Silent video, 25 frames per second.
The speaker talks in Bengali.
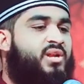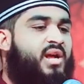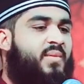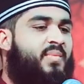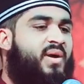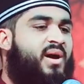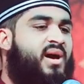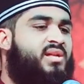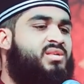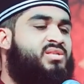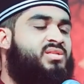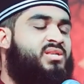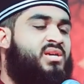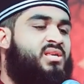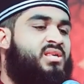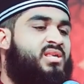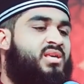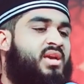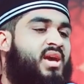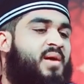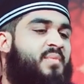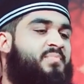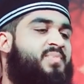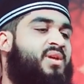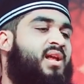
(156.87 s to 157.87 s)
নামাজ শেষে
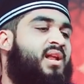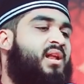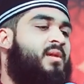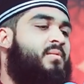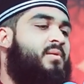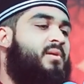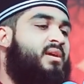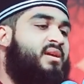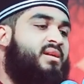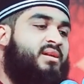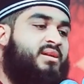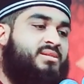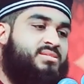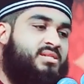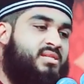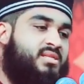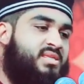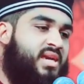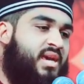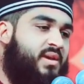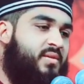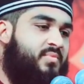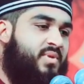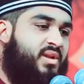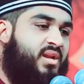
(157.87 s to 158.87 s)
আপনি আল্লাপাকের কাছে
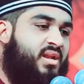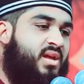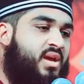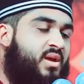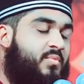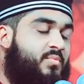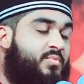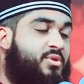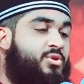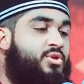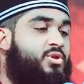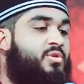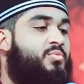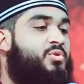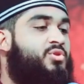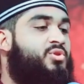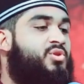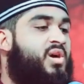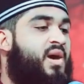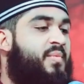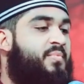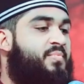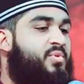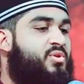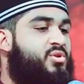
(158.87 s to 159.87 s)
চাইবেন প্রথমত
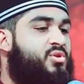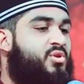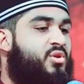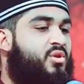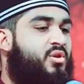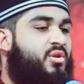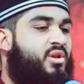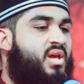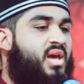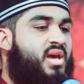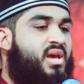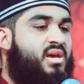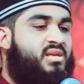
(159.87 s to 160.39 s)
আপনি যখন